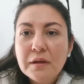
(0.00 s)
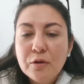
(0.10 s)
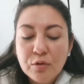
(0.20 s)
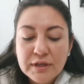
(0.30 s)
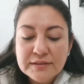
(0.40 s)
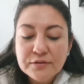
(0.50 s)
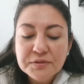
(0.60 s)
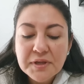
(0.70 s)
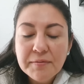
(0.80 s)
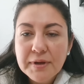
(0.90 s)
Lo que es no
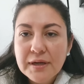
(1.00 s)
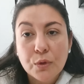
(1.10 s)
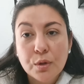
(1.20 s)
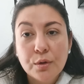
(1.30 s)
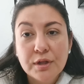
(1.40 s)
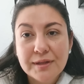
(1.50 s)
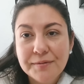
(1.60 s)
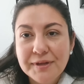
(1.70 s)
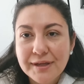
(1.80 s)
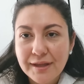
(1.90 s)
saber. Ahorita
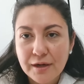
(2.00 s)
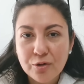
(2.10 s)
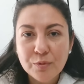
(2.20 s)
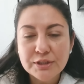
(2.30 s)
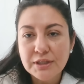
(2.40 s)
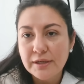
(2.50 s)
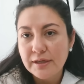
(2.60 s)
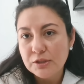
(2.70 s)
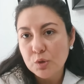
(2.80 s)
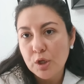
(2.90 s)
voy a quedar como
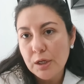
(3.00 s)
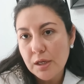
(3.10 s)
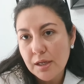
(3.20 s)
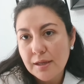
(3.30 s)
Angelina Jolie.